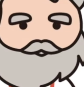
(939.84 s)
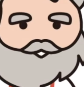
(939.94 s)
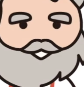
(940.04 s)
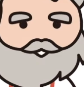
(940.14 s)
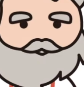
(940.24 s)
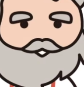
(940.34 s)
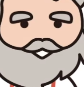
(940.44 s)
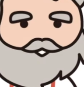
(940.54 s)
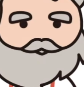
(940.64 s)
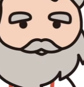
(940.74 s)
日本
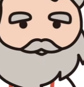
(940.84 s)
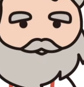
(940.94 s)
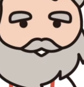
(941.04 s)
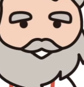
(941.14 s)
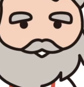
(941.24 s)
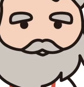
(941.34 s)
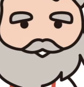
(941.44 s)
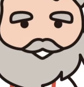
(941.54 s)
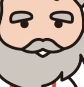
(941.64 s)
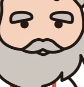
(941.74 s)
書紀や聖
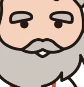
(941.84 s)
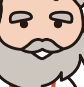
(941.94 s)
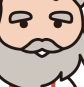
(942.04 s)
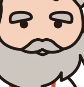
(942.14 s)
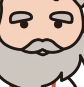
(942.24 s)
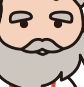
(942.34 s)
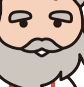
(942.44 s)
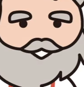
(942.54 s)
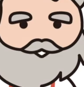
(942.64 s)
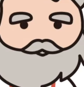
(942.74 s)
書なども
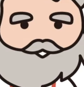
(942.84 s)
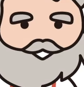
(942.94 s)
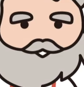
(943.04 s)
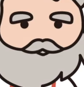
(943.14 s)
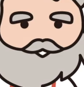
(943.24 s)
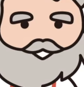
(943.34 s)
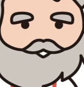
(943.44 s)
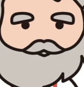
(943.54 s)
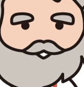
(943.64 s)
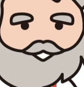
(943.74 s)
言葉で伝えら
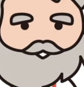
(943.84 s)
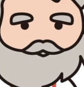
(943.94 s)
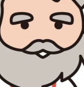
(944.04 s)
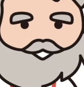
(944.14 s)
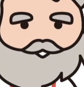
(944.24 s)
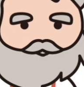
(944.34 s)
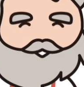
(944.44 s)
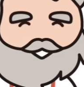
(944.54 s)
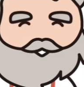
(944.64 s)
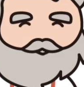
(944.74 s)
れたものを
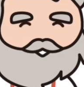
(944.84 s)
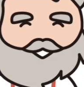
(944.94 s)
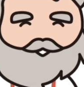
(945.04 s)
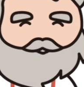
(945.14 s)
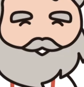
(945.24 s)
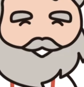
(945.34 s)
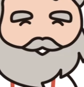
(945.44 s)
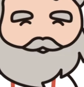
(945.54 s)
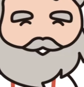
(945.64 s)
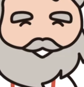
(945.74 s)
文字に表し
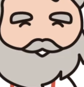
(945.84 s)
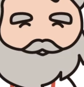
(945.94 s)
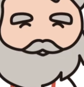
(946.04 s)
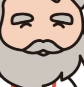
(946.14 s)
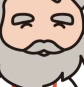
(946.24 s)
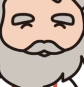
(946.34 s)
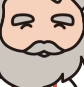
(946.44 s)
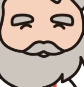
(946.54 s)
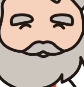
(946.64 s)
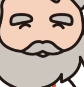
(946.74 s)
たものです
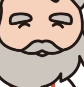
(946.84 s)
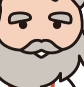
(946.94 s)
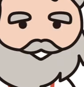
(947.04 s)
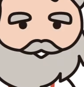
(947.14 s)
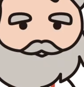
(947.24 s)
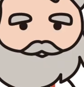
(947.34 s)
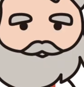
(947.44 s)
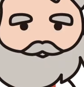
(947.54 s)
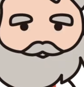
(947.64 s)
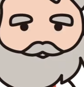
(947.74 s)
つまり
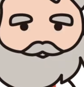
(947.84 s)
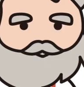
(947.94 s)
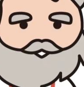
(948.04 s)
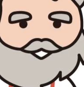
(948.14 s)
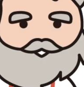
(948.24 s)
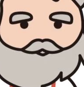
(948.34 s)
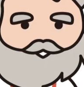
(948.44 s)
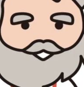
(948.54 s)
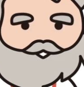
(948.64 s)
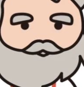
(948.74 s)
交
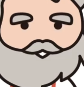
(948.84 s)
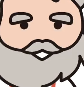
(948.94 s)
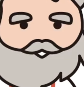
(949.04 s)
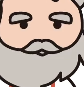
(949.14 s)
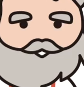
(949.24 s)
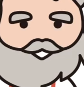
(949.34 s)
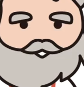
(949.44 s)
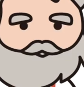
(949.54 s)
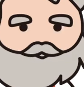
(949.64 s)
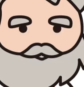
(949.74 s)
渉文芸と
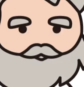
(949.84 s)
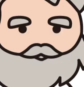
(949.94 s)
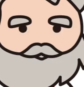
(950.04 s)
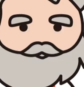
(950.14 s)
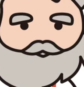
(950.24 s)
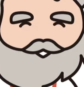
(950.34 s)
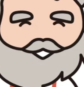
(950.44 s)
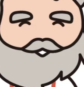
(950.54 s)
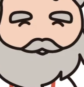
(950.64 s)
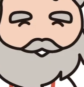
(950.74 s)
は
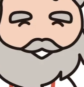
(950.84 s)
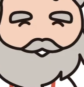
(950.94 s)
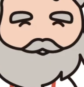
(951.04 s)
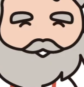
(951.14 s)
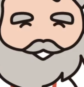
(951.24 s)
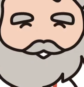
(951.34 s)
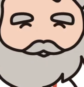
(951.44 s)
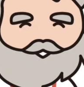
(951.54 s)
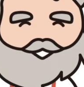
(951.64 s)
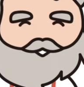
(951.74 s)
言葉として
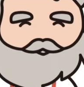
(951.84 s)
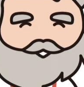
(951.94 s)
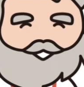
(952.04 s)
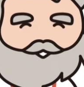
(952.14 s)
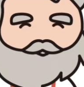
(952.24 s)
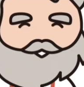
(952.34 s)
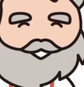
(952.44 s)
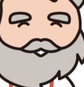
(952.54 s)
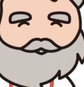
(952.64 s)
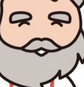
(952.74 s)
伝えられた文
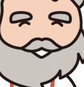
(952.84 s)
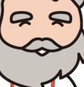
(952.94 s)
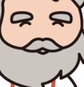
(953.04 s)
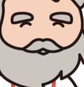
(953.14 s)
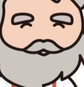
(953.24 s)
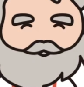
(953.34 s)
芸ですね